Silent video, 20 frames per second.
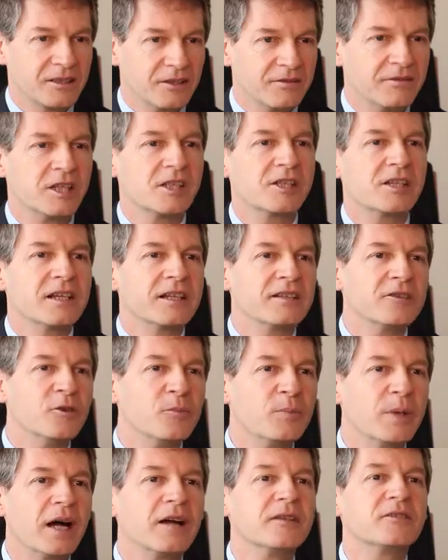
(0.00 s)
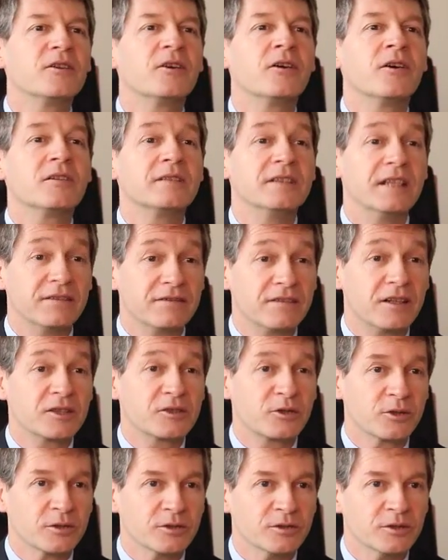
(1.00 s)
Covage est un opérateur
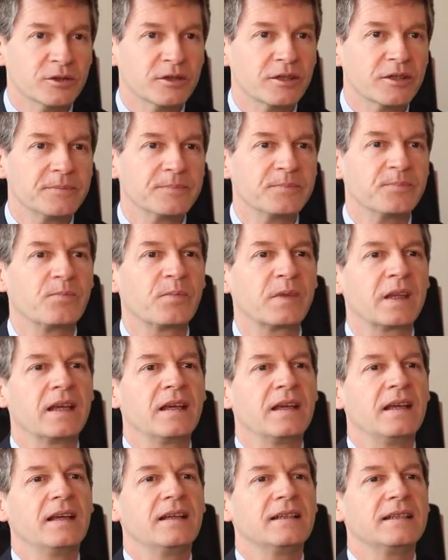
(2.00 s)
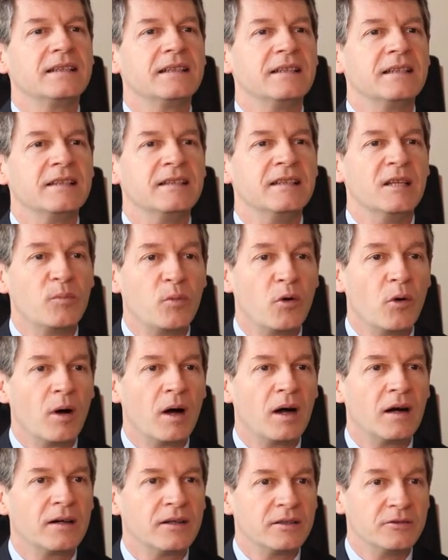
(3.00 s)
d'infrastructure qui
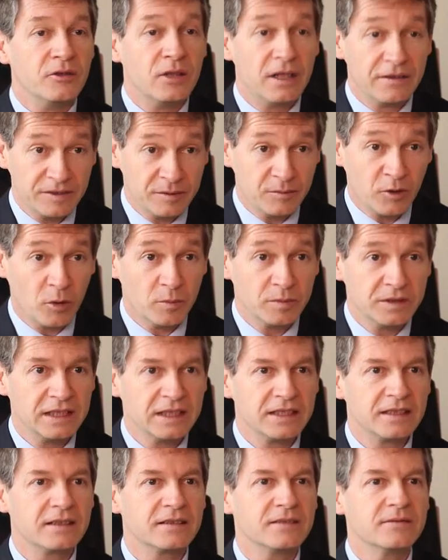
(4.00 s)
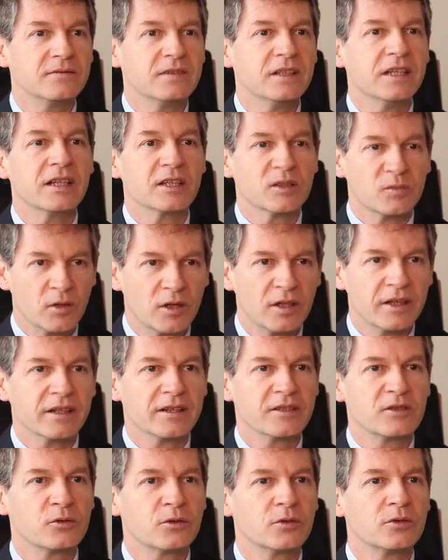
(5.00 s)
déploie de la fibre optique et exploite les
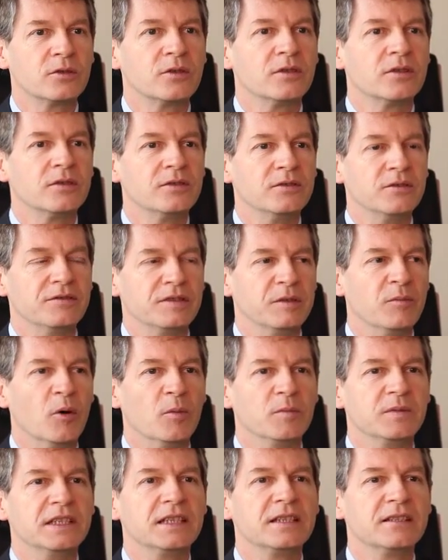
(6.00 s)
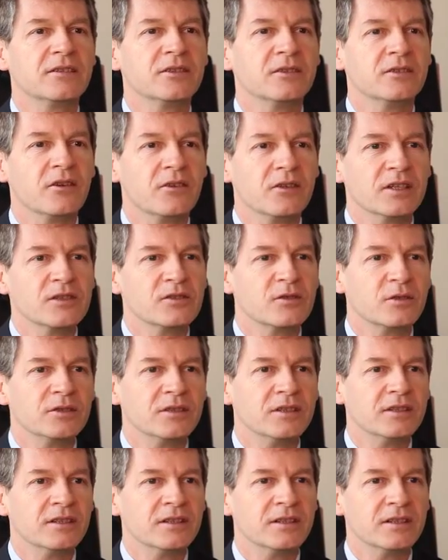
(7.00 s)
réseaux de fibre optique dans les
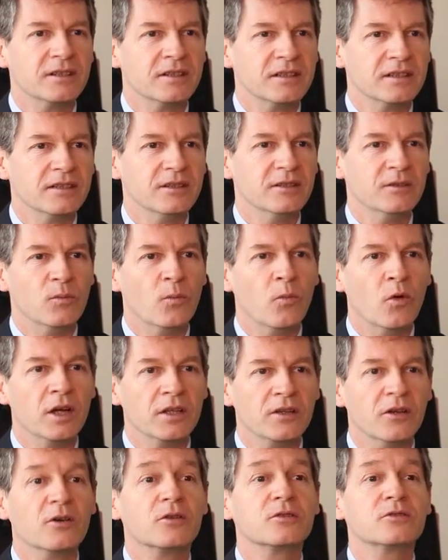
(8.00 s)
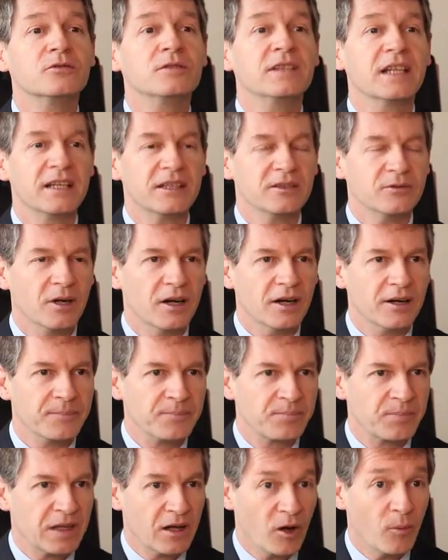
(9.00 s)
zones euh, moins denses du territoire
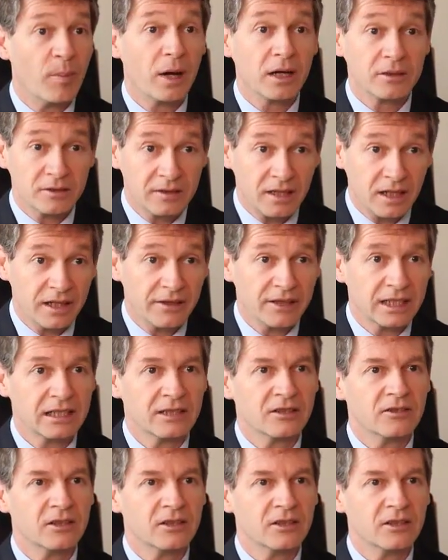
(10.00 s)
en partenariat avec les